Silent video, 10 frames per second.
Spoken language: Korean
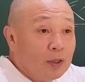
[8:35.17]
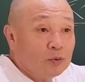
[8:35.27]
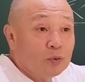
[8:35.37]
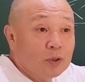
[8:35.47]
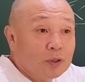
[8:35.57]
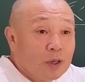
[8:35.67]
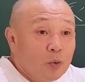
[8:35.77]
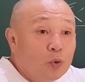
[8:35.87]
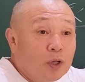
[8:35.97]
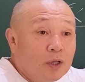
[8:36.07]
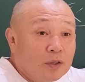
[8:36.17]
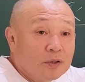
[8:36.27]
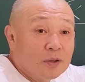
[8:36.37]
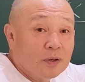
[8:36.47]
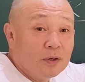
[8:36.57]
속하는 거야.
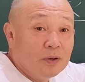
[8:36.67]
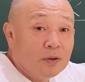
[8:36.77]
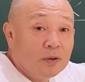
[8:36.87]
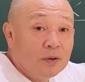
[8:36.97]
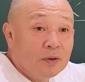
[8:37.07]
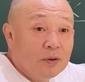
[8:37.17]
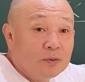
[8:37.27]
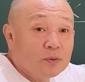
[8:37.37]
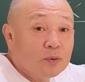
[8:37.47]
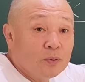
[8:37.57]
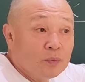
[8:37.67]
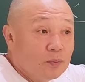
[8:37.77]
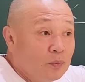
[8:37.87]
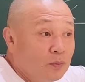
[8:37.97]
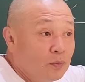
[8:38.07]
오래됐어. 조금.
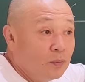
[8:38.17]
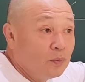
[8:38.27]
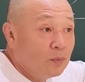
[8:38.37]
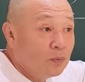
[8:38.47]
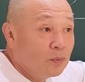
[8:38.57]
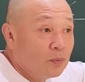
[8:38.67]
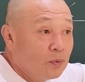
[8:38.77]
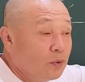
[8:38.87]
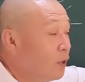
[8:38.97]
근데